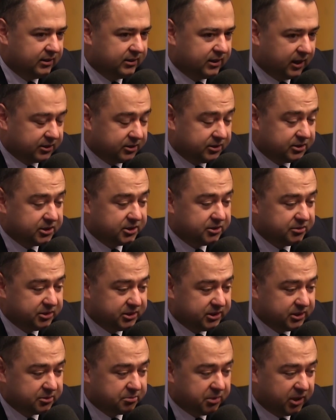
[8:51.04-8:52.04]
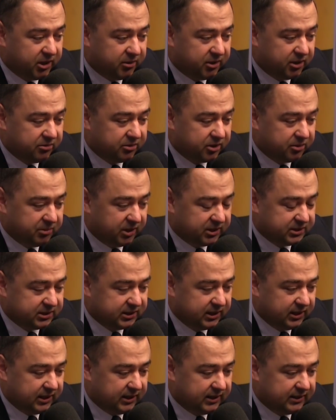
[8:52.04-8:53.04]
E, tak, to rzeczywiście wspaniała
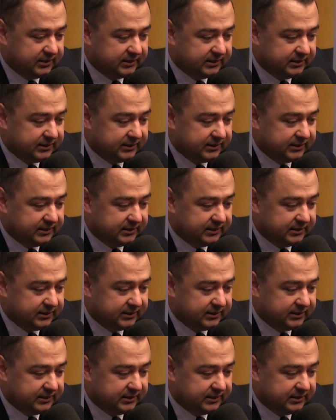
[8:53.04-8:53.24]
informacja.